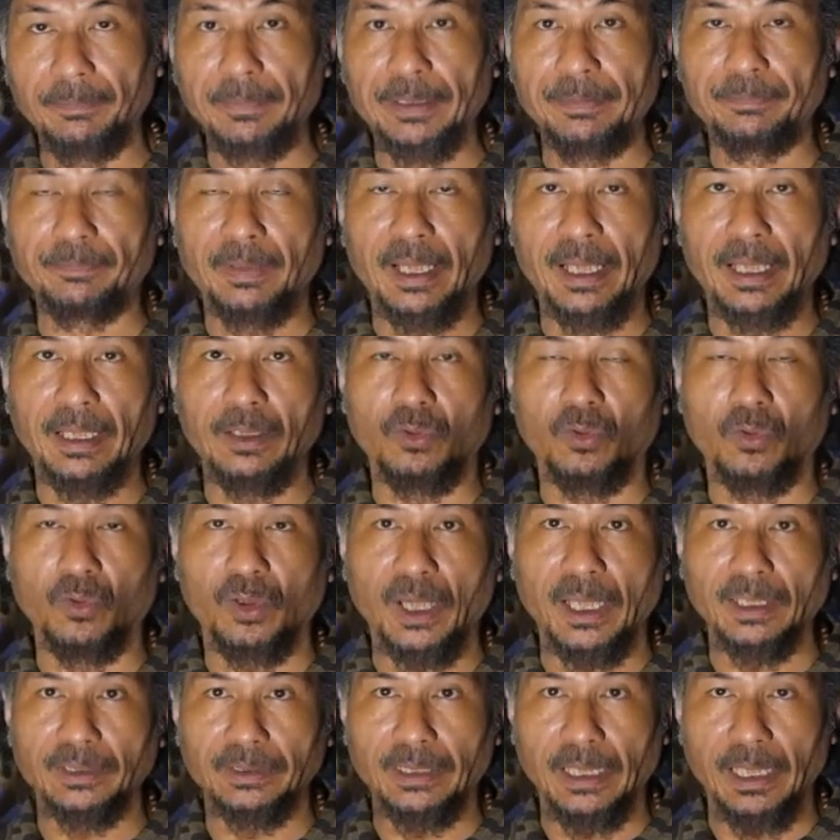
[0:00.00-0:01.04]
memang
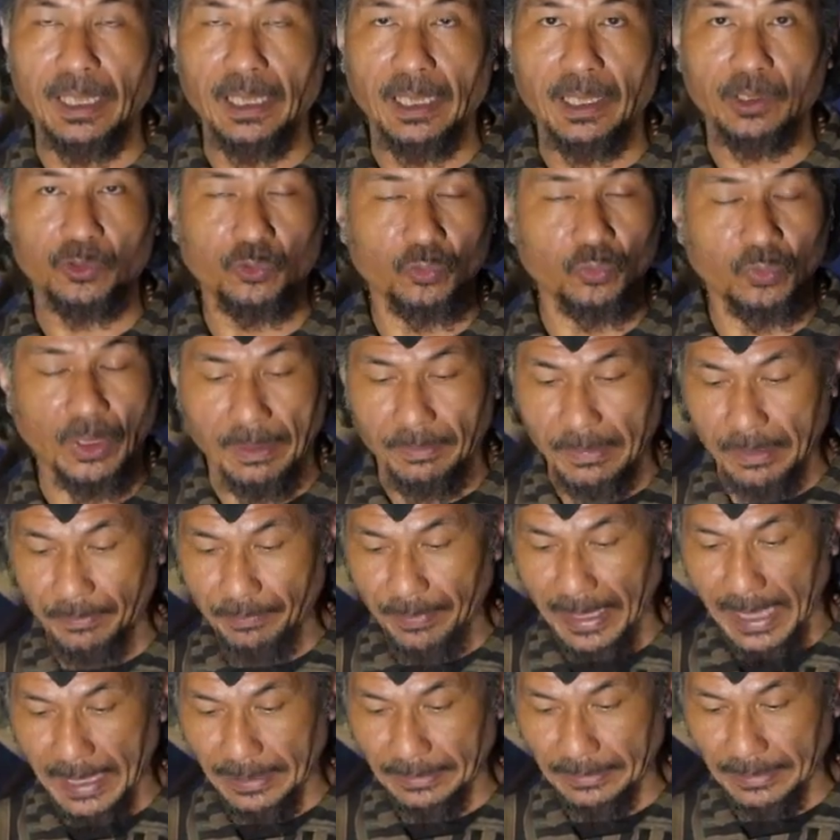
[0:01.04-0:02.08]
orangnya suka
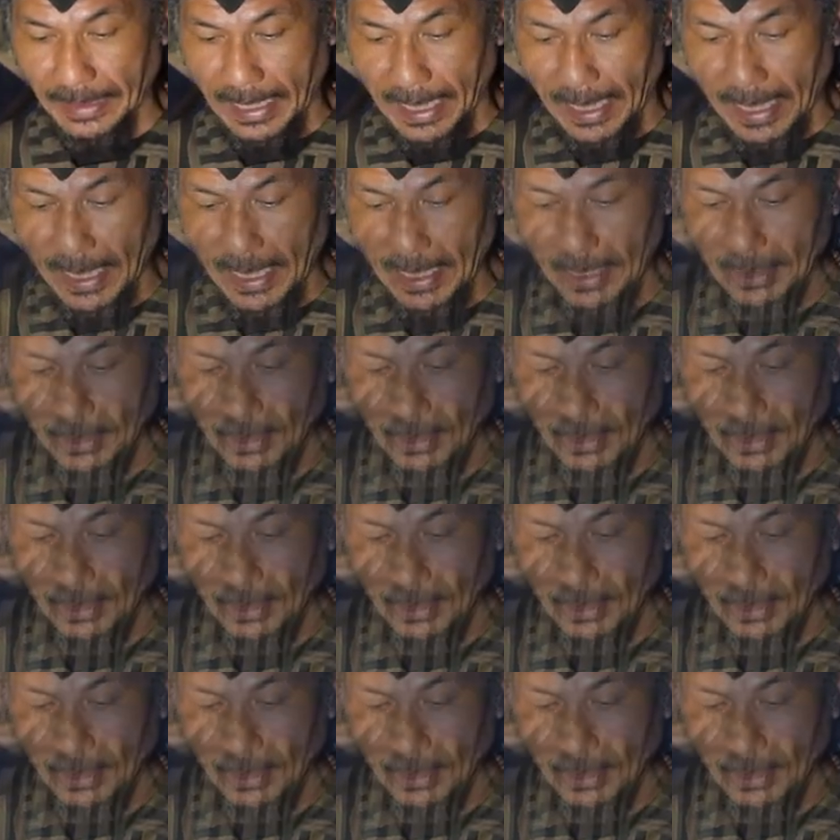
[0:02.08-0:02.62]
membantah,